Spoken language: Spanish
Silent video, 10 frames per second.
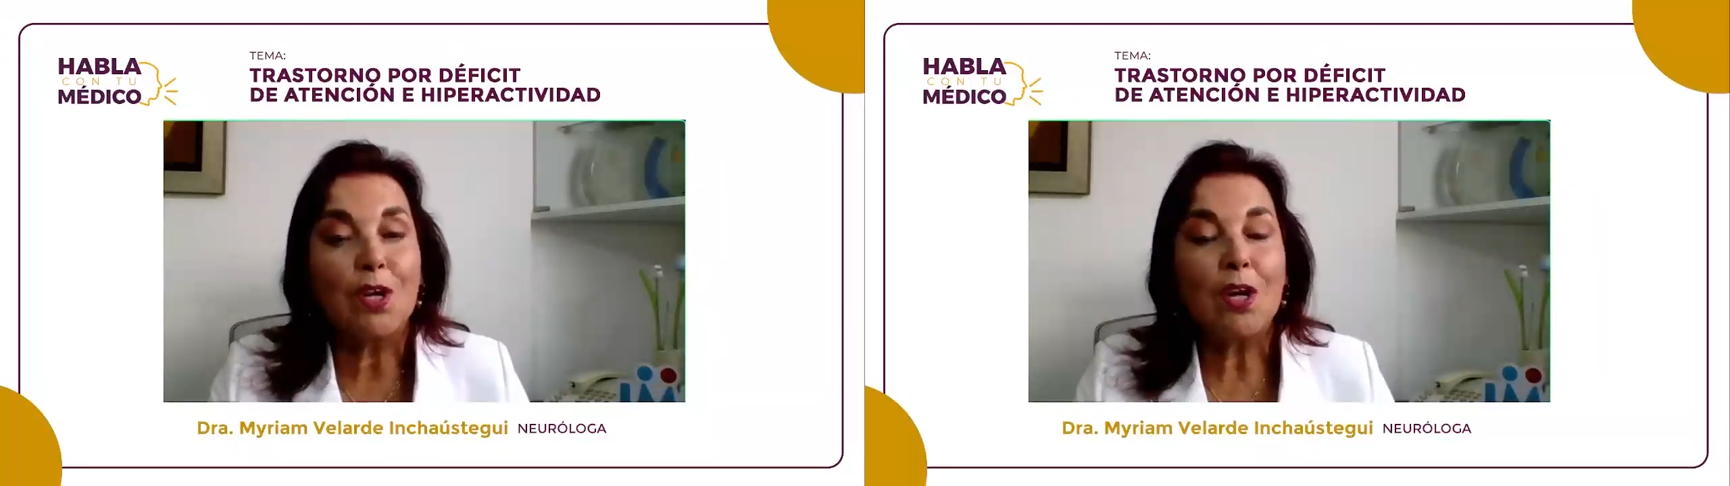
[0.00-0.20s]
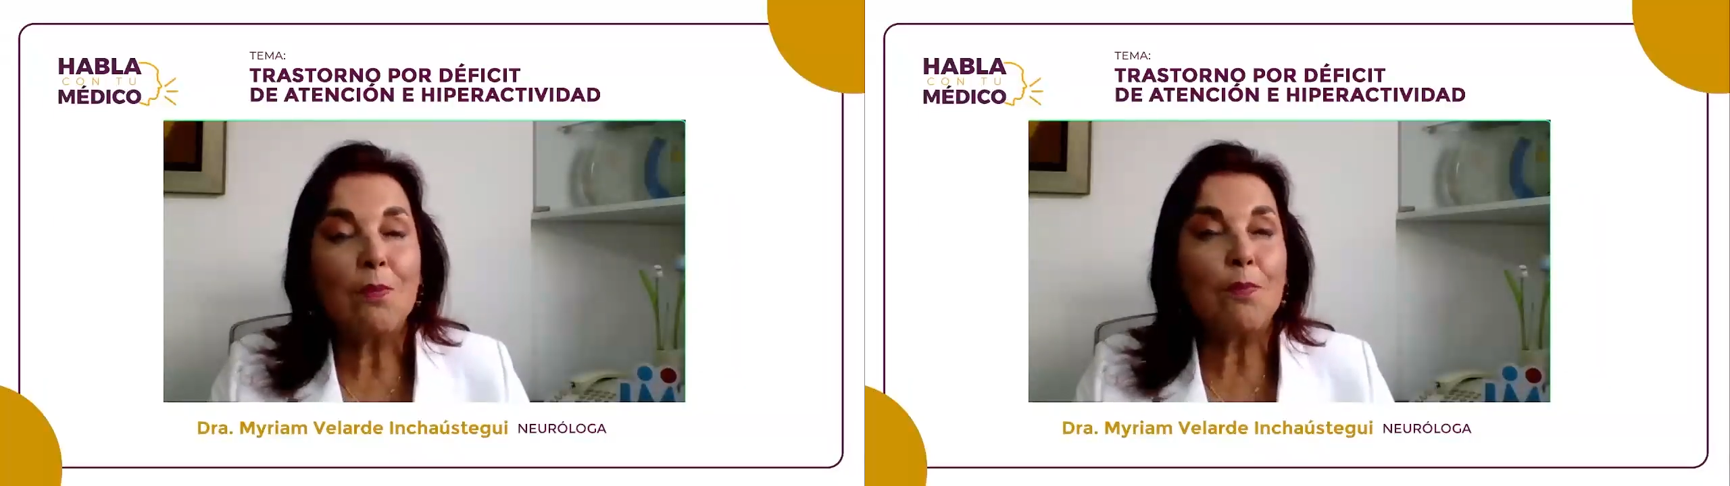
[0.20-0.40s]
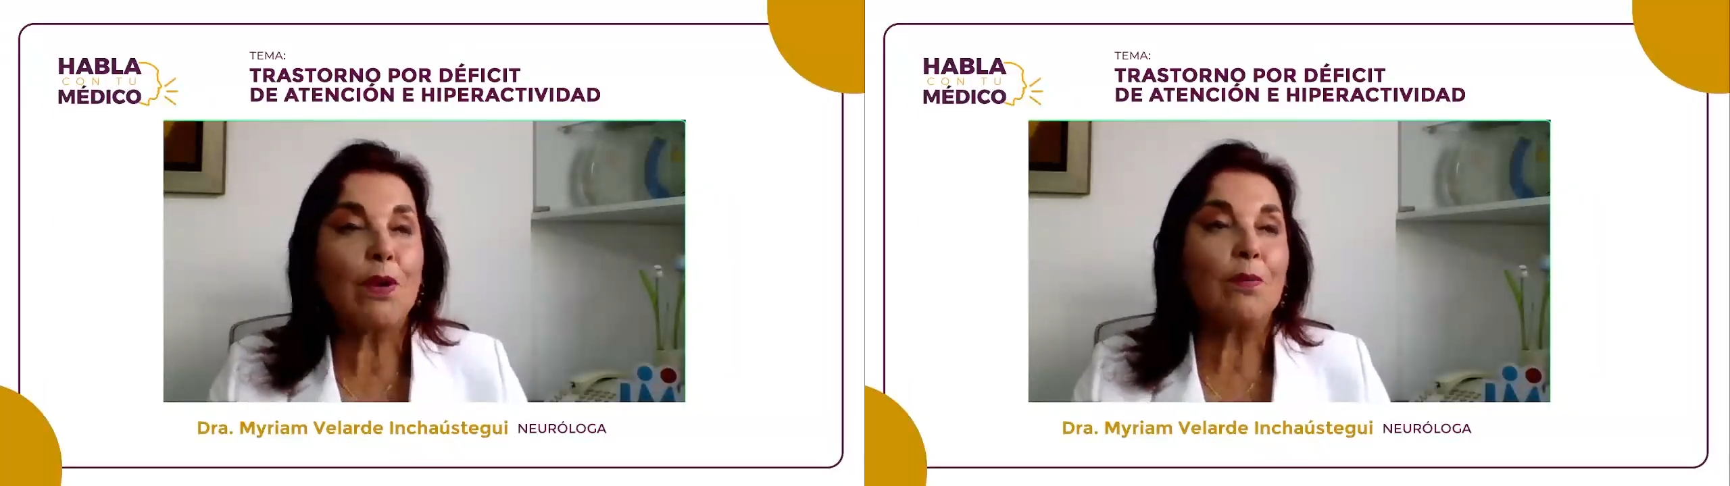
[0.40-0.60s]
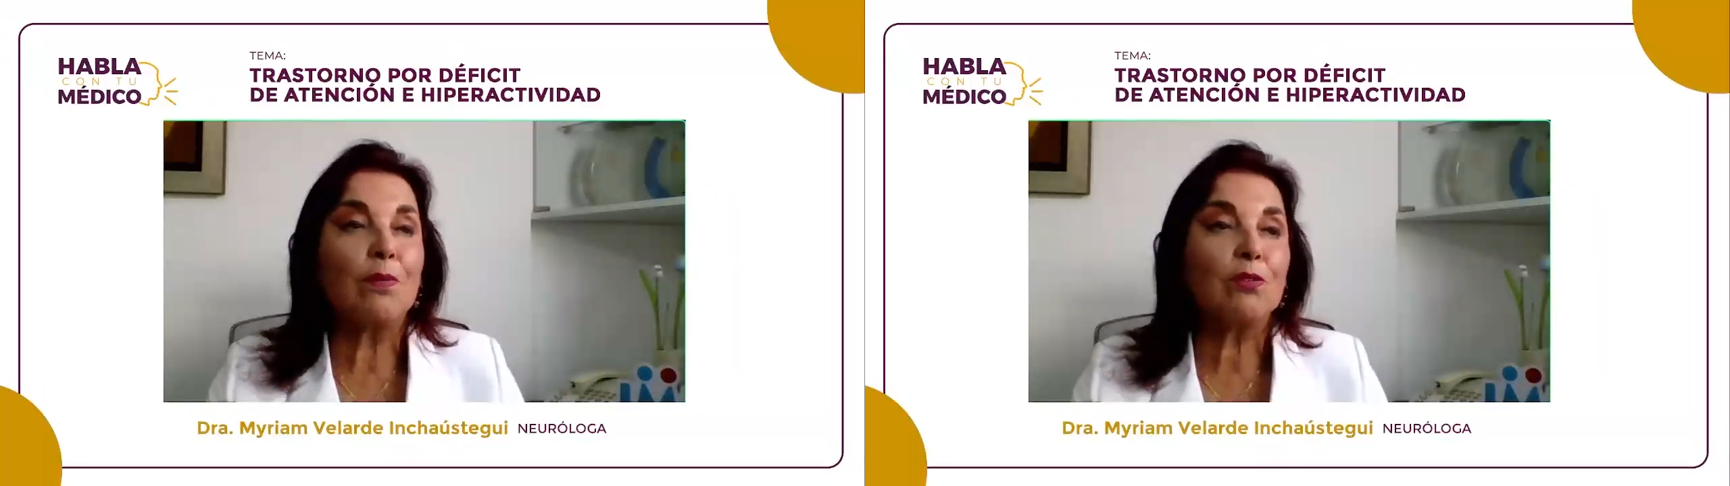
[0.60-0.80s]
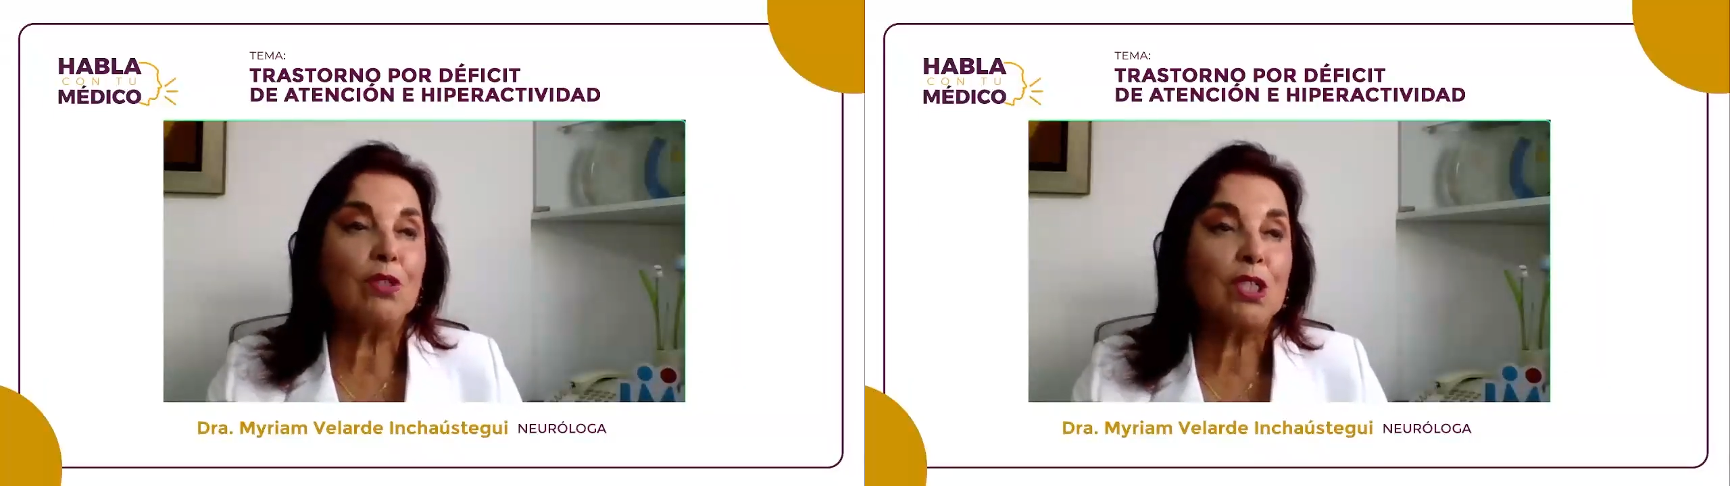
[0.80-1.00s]
porque como
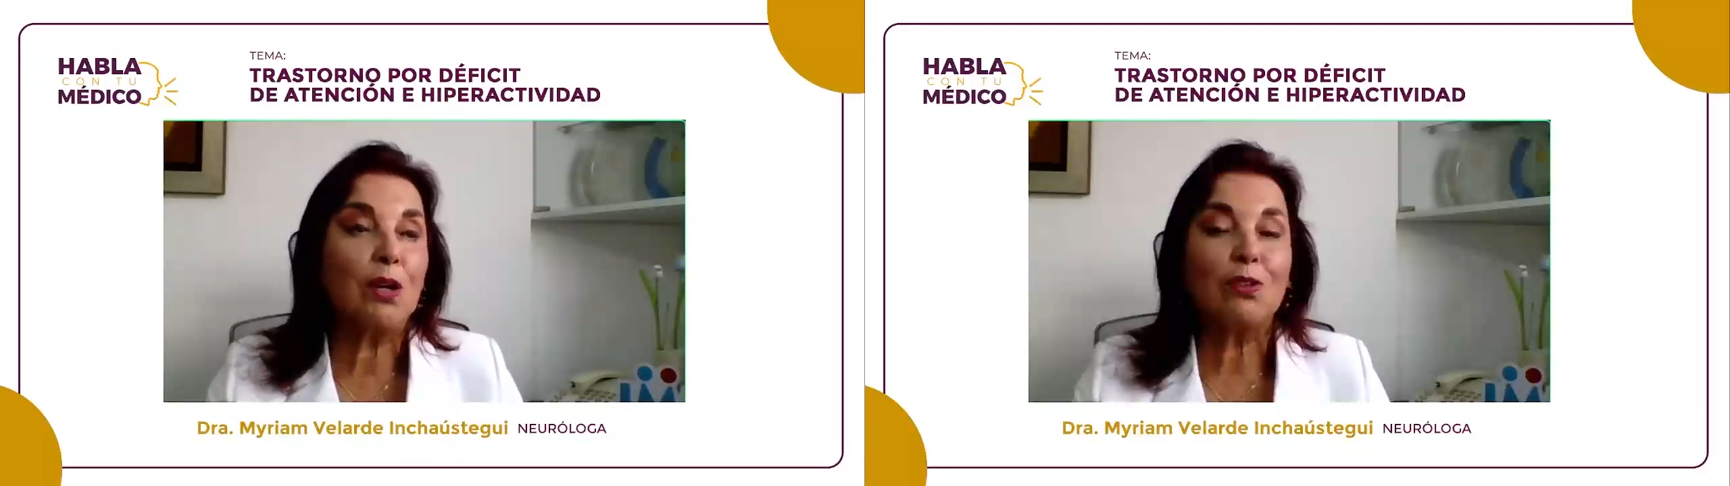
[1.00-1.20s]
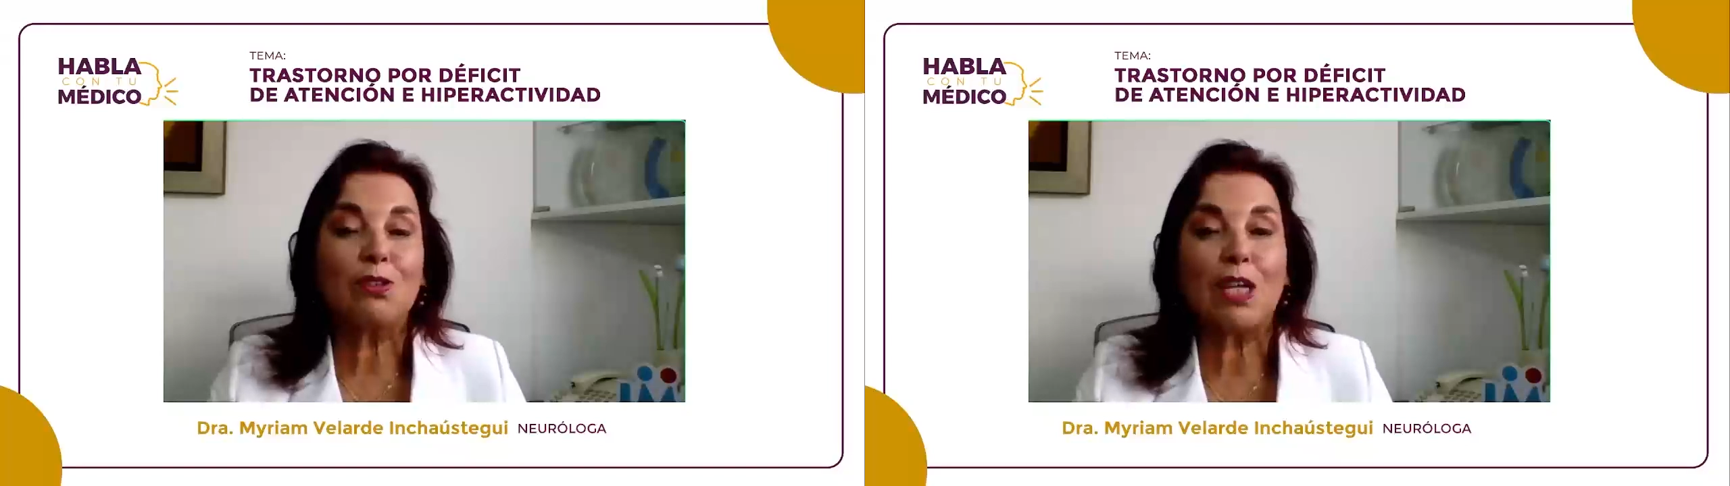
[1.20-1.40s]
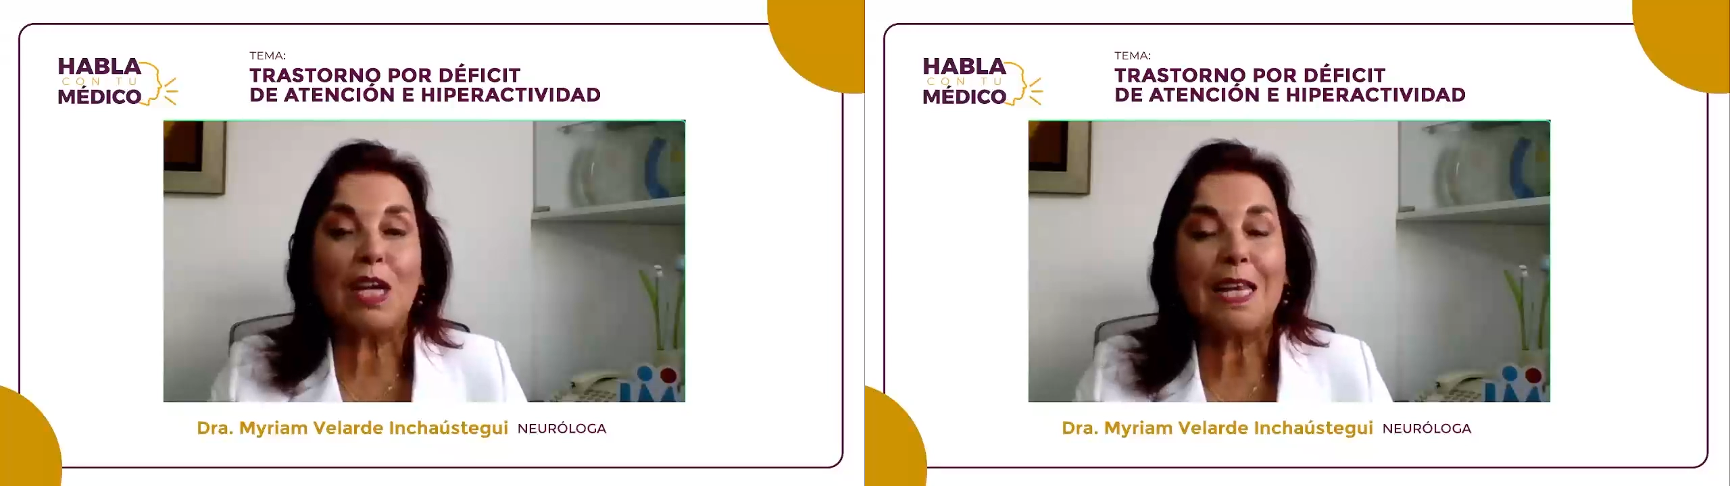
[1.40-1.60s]
son chicos tan